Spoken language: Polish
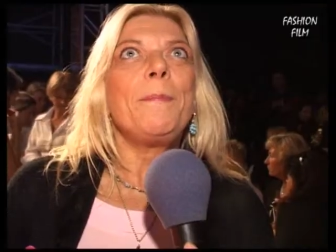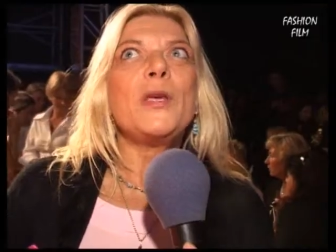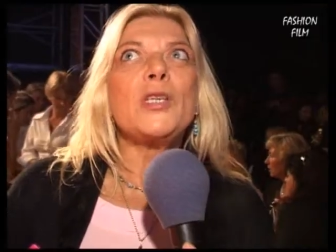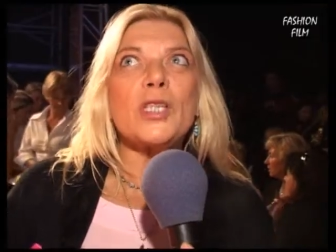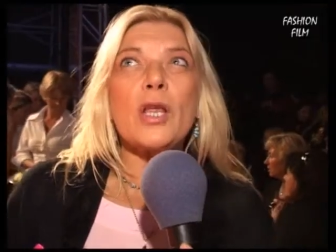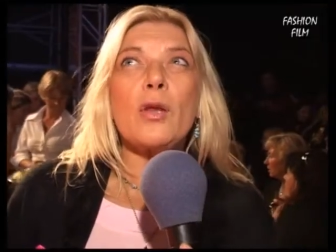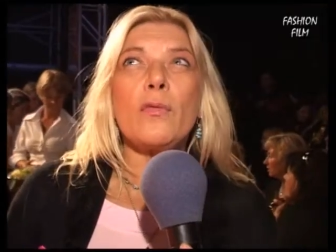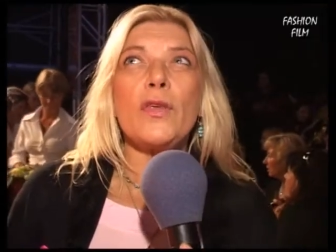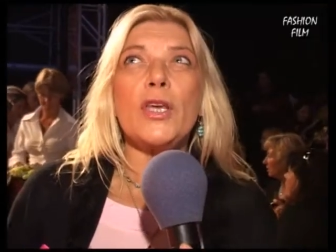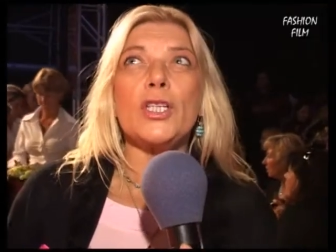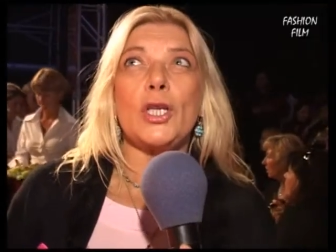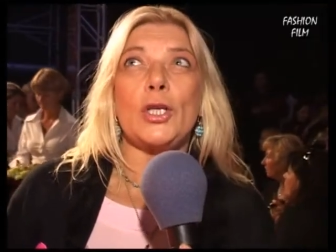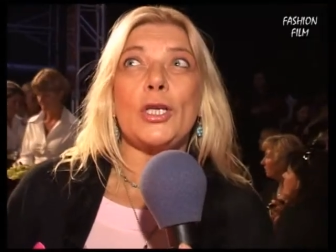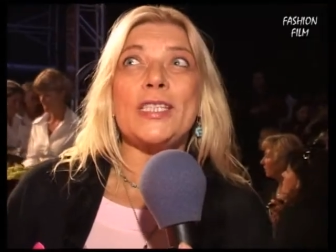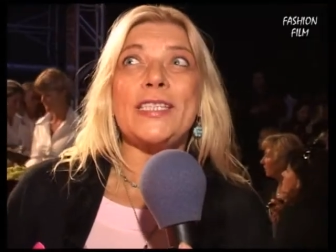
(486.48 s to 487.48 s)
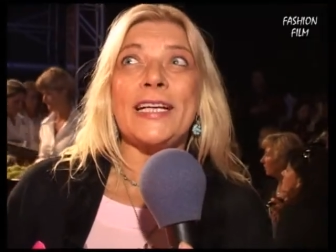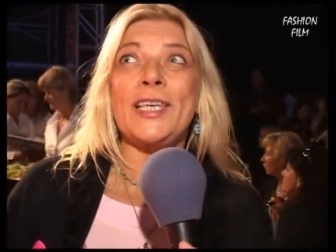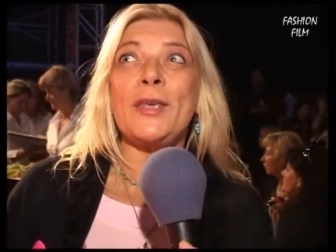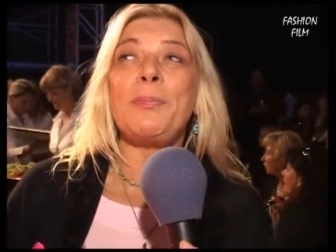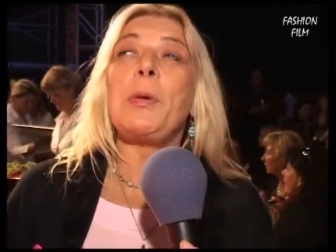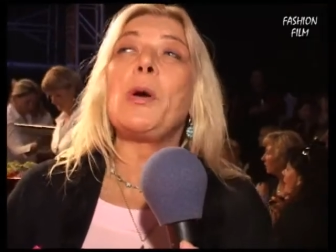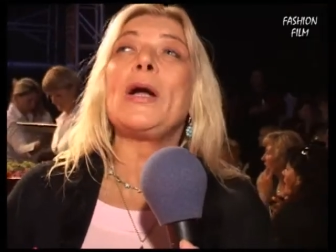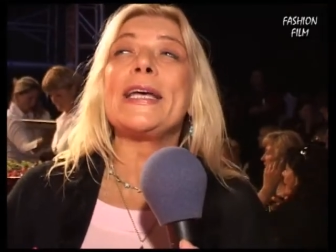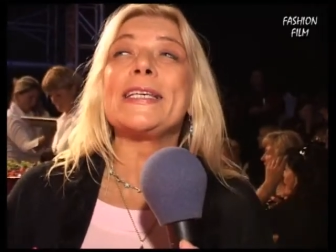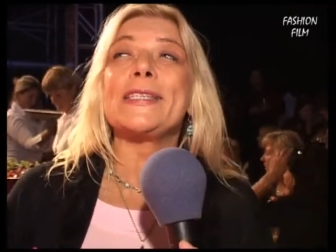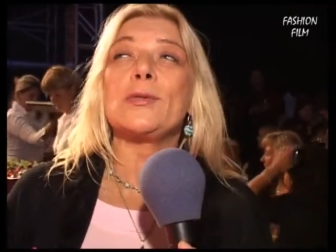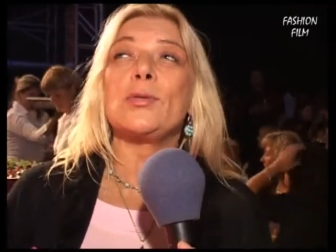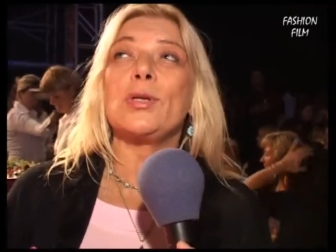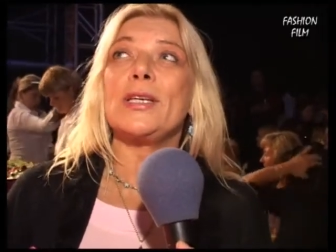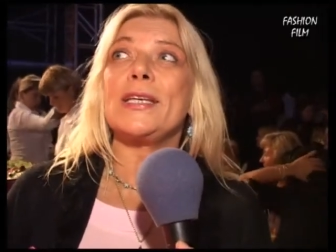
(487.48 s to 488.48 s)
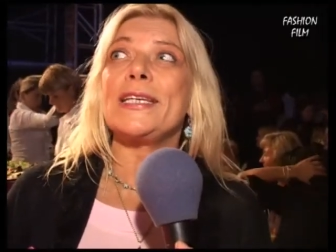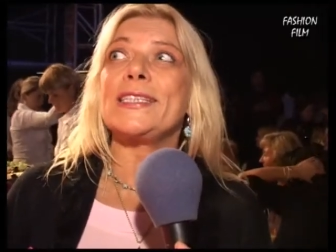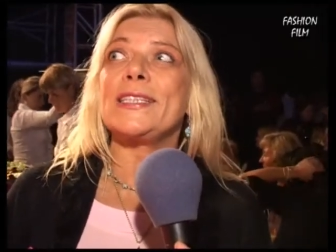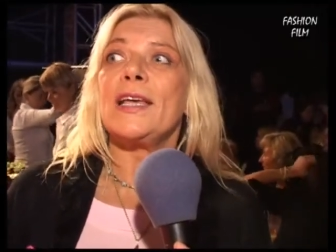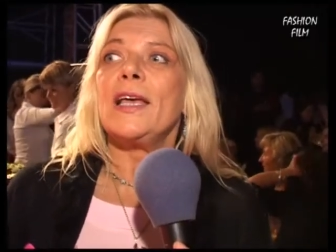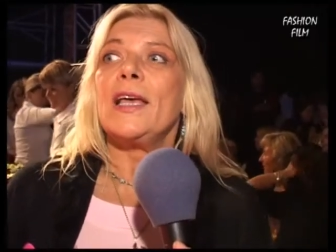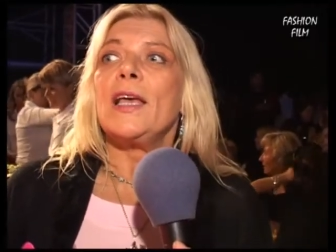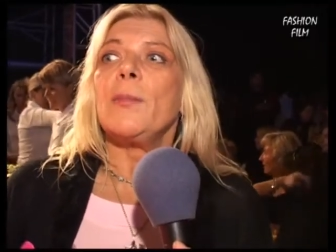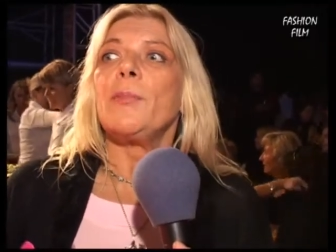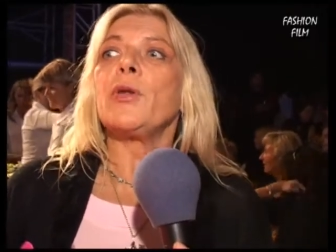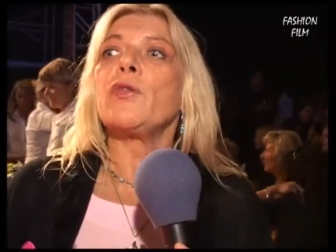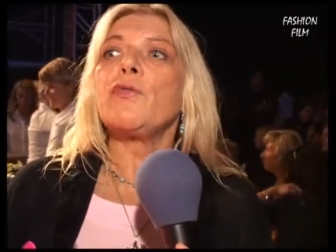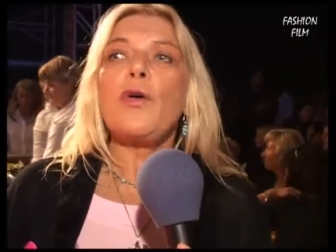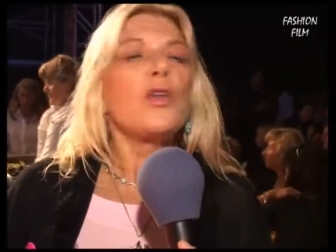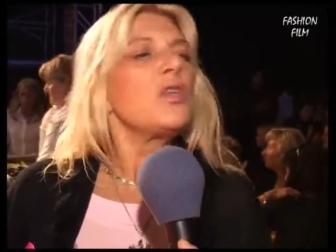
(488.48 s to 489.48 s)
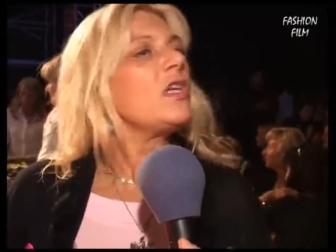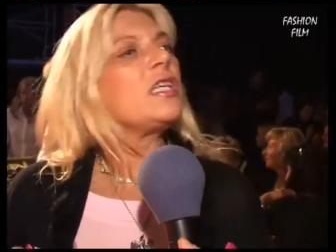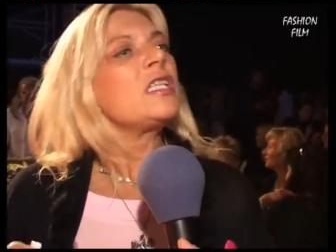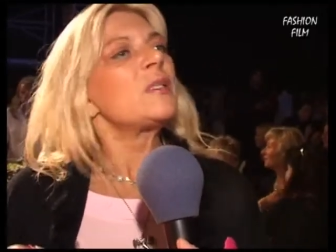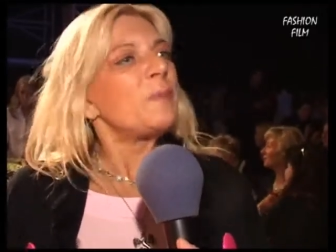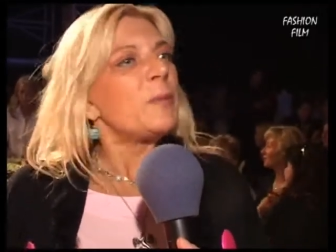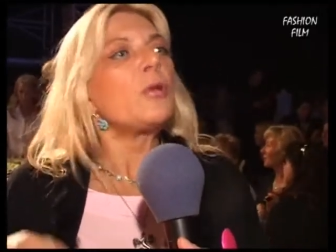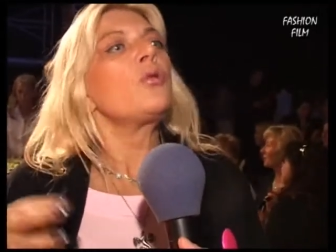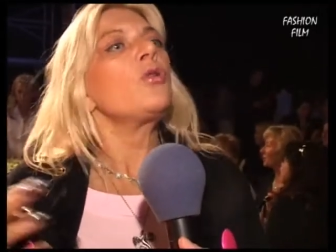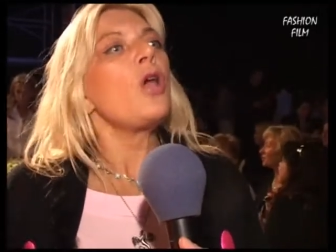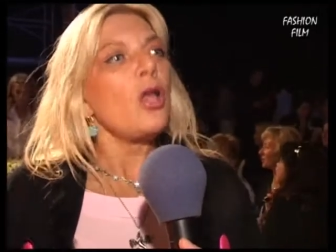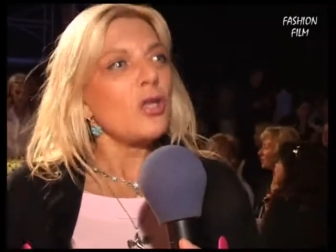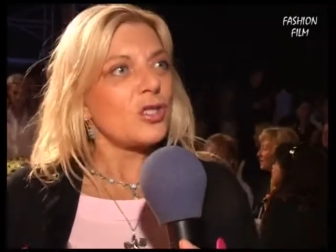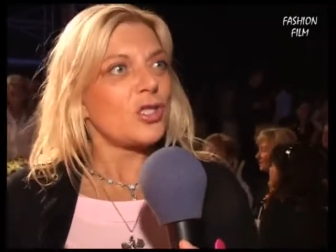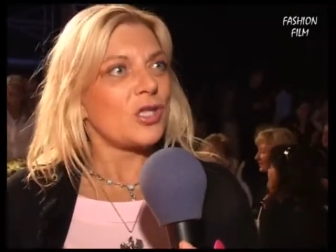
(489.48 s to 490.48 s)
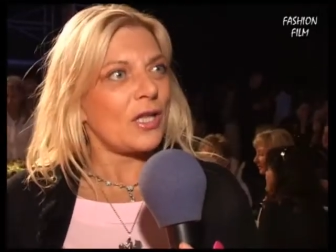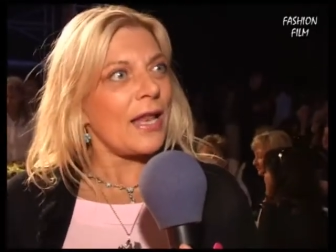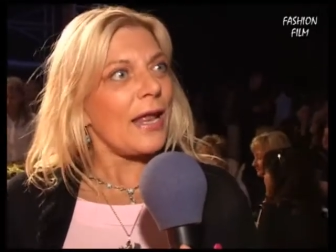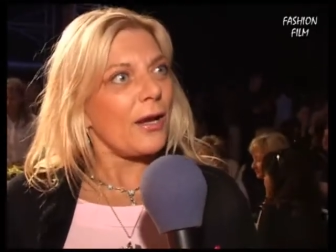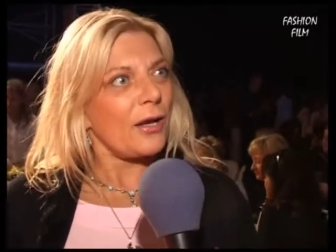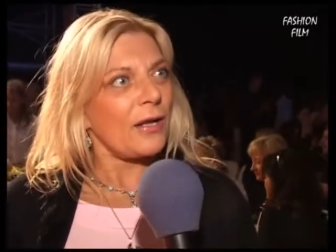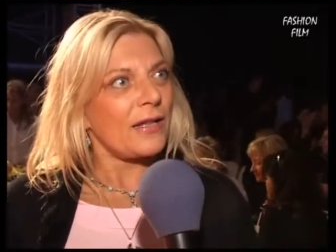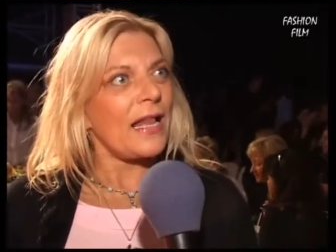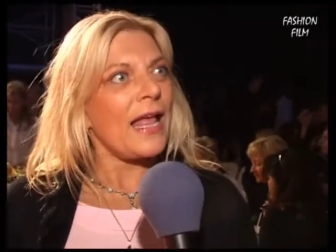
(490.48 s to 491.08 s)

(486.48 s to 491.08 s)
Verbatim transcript: Myślę również, że to jest taki pokaz, który jest pozwornie inspirujący dla,